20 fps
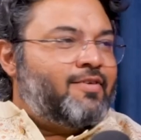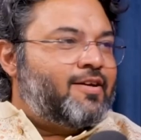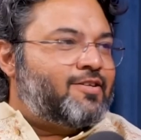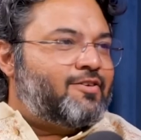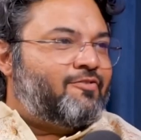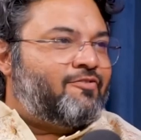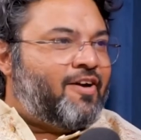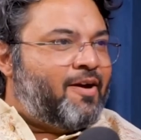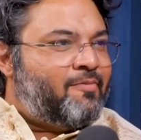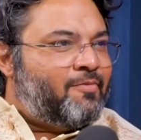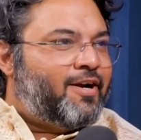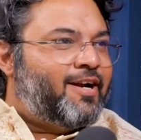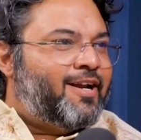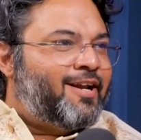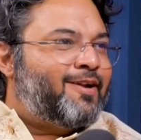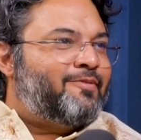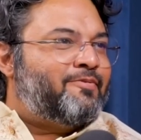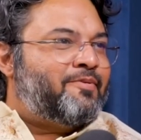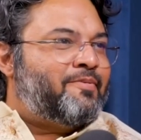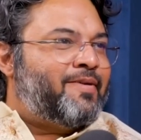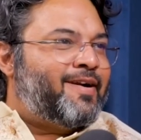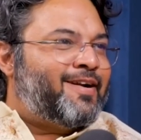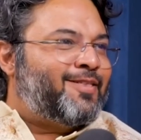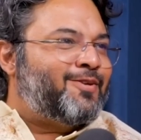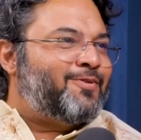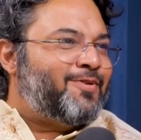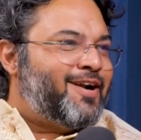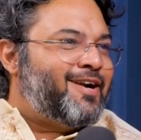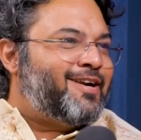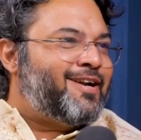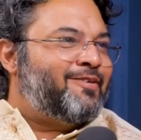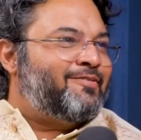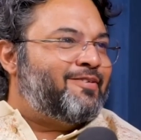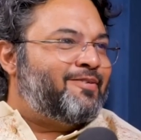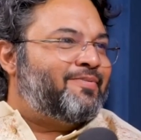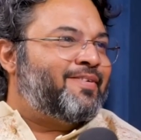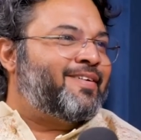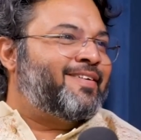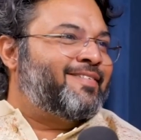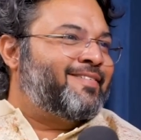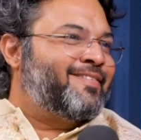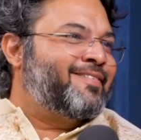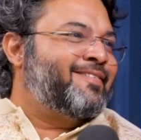ऐसे फैमिली डिनर पे बैठते होंगे ना टेबल पे